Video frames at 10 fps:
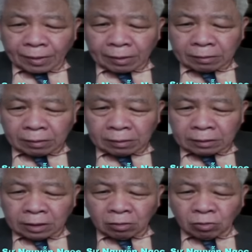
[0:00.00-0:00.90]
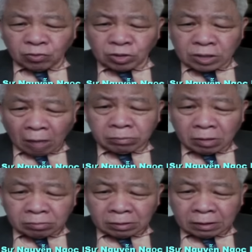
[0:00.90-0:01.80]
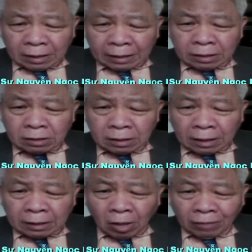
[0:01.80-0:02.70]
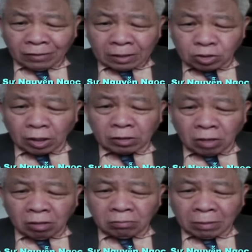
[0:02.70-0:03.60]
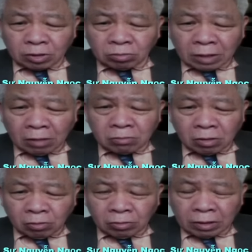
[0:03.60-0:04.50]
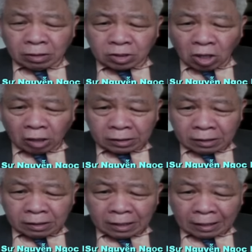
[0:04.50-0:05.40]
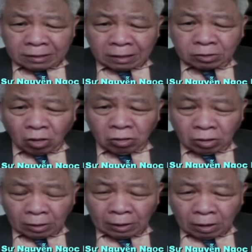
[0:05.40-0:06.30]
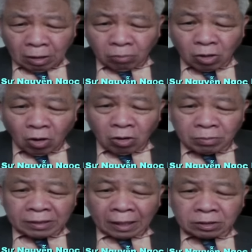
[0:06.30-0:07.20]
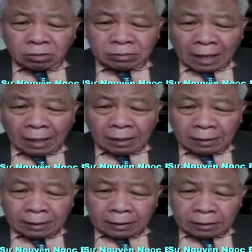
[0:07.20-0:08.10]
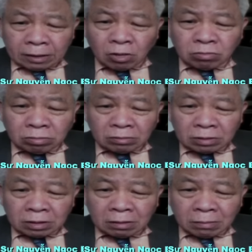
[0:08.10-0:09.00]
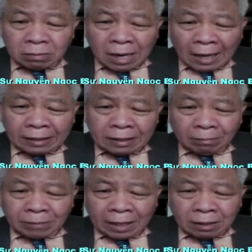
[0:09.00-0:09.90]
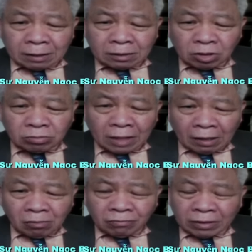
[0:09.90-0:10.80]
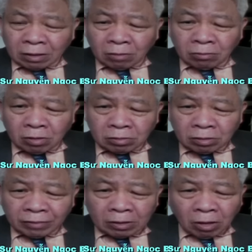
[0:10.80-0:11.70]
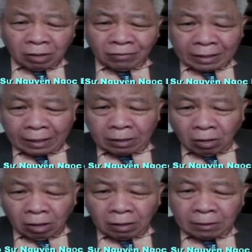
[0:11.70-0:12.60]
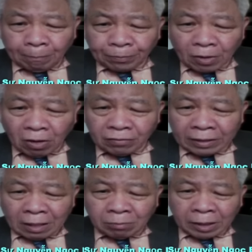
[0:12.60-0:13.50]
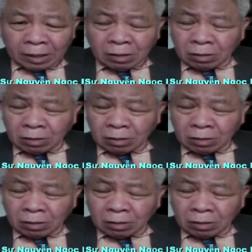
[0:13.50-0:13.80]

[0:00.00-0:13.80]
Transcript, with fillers: ừ, như ông Phú Trọng ông cứ hay hay nói về cái chuyện đó ông bảo chúng ta không có quyền lựa chọn cái người láng giềng to khổng lồ bên cạnh chúng ta thì đúng nhưng mà hai nghìn năm nay hơn chúng ta cũng vẫn không vẫn có cái vấn đề đó và vẫn là một